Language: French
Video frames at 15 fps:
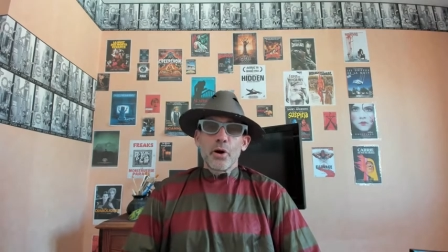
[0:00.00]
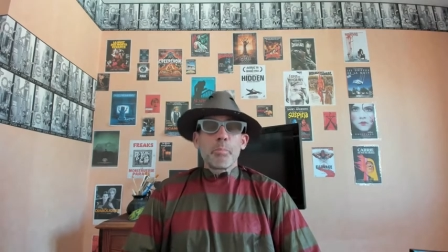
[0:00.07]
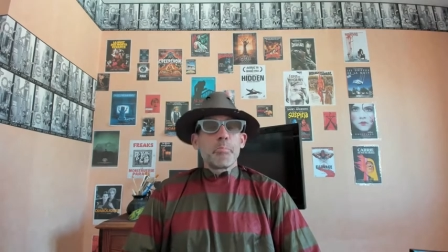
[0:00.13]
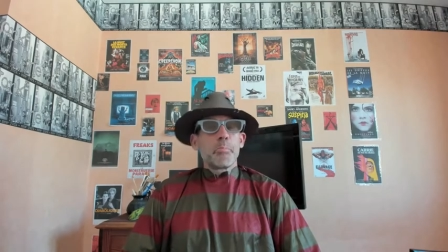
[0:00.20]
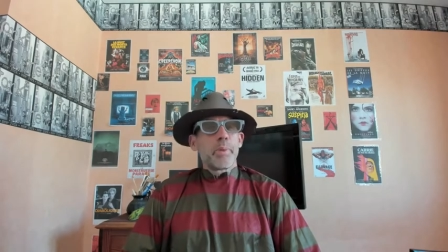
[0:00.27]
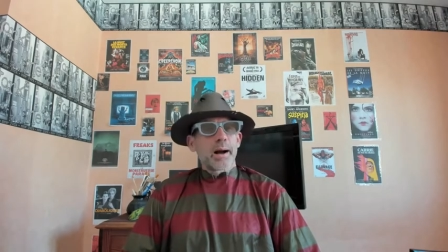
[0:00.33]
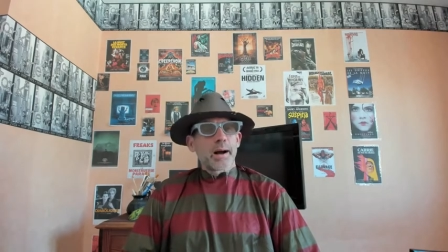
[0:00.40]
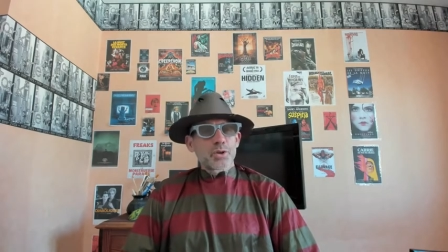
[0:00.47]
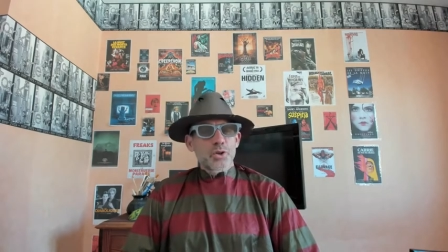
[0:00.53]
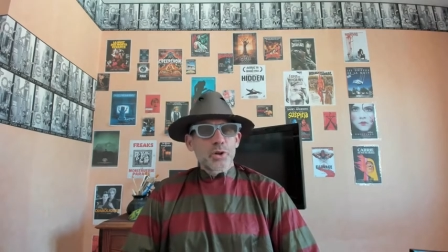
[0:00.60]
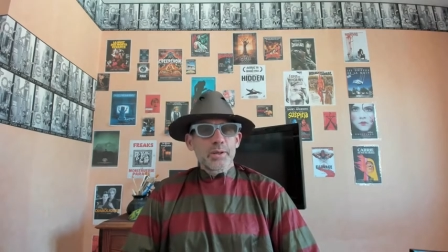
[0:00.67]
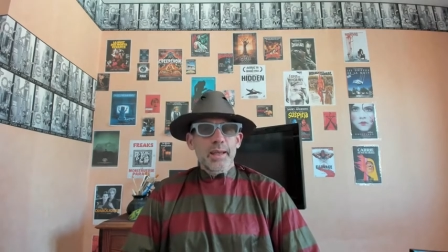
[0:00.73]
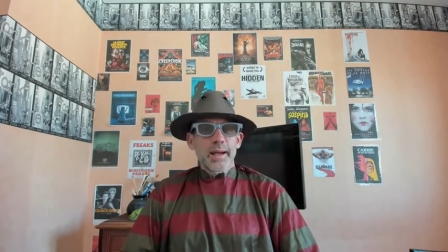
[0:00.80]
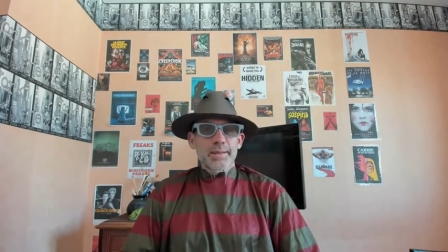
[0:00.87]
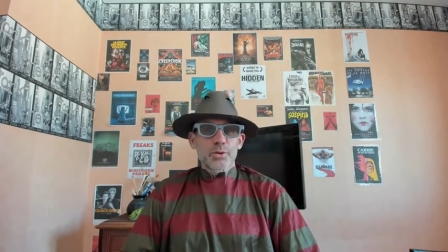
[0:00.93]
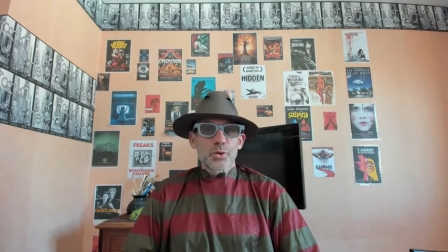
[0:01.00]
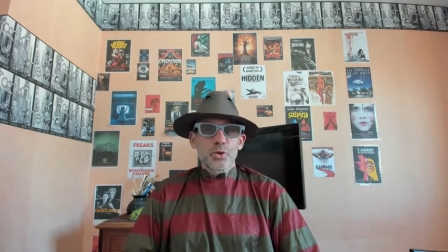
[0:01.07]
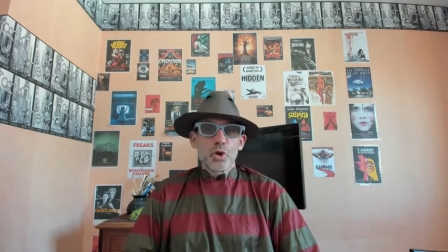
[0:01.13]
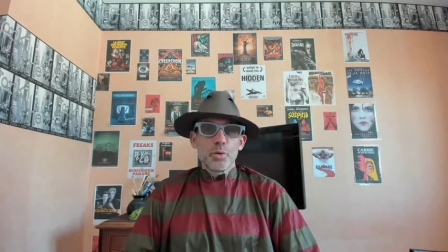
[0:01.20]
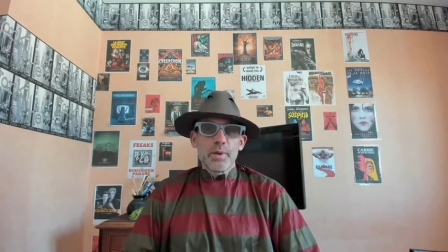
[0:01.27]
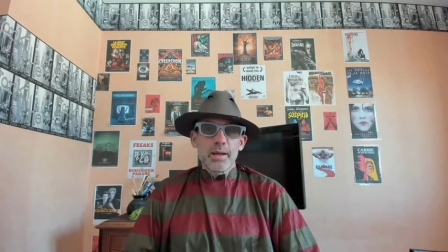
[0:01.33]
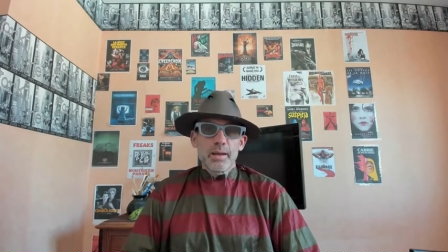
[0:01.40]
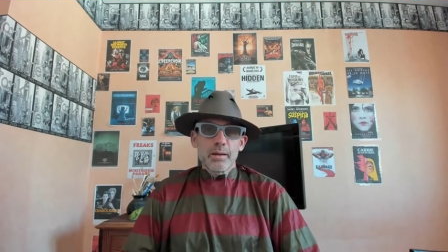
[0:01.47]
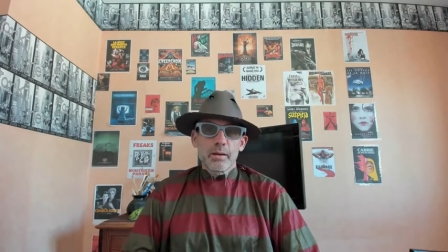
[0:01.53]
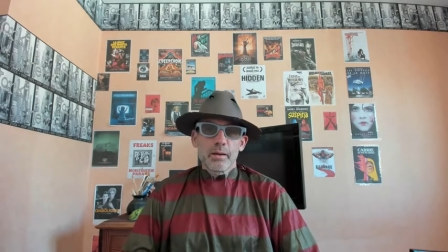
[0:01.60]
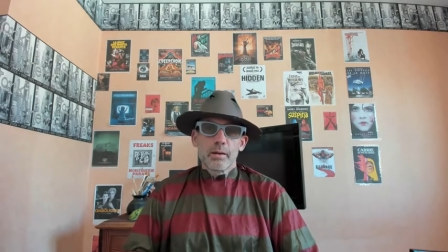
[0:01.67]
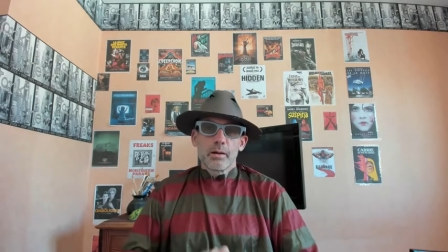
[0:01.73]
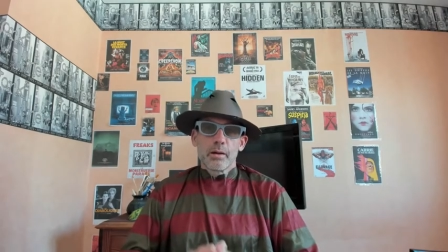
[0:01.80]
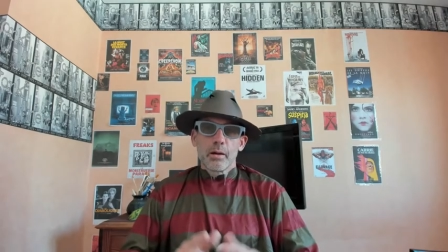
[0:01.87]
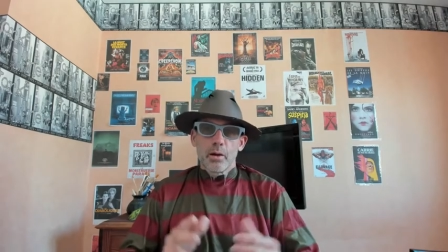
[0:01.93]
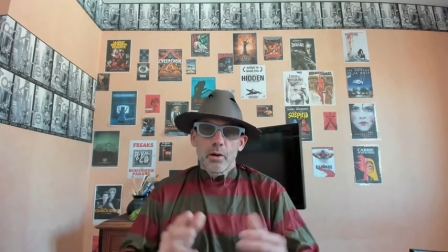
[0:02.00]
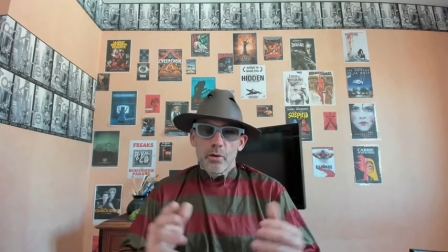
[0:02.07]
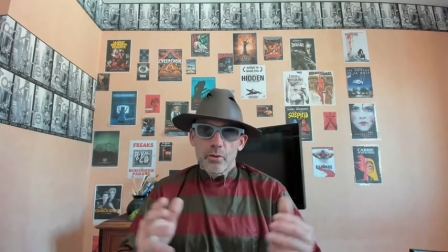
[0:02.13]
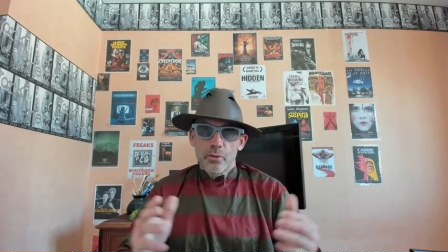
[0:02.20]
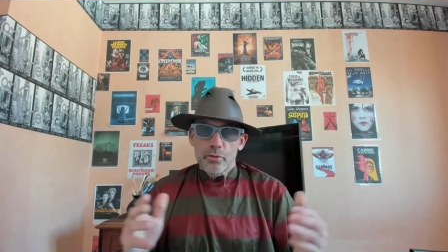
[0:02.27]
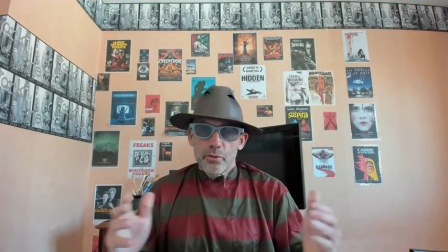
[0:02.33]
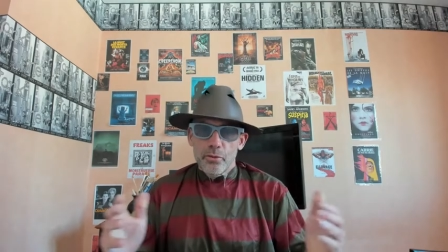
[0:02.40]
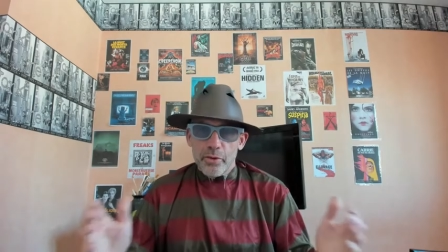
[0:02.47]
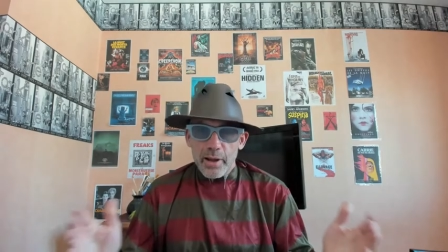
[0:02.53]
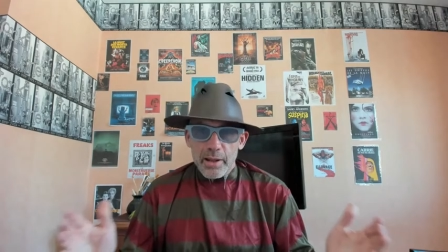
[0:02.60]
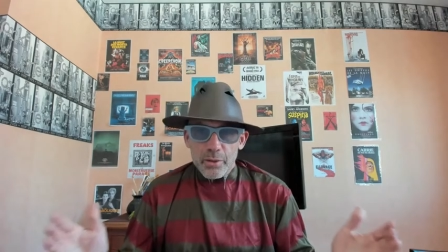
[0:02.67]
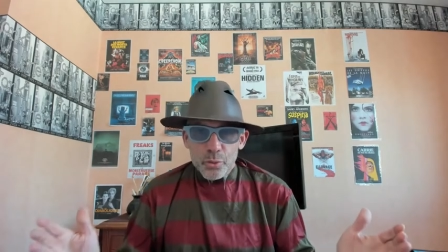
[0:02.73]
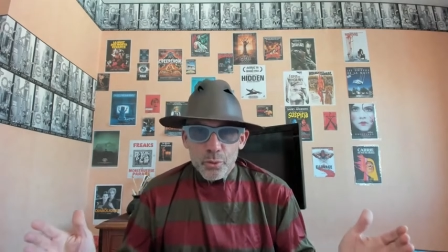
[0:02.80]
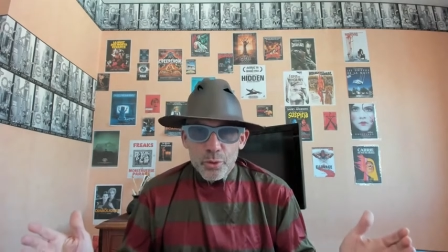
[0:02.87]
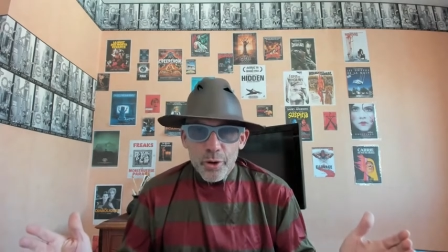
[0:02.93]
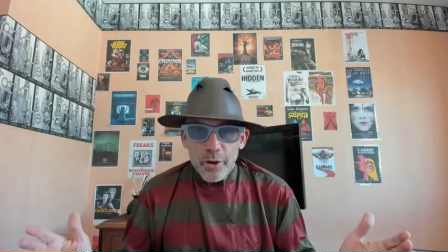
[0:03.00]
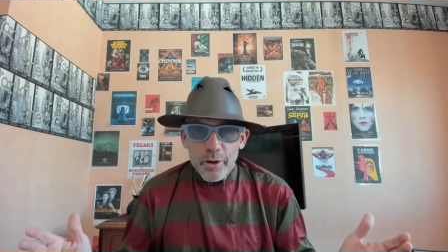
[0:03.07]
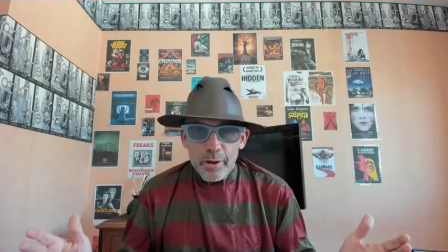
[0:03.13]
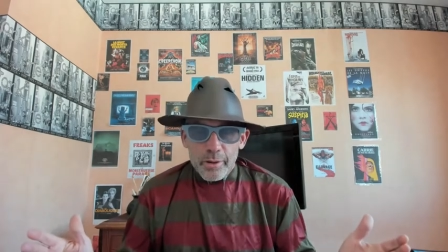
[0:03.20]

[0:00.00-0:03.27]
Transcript: par un jeune garçon nommé Fred Krueger.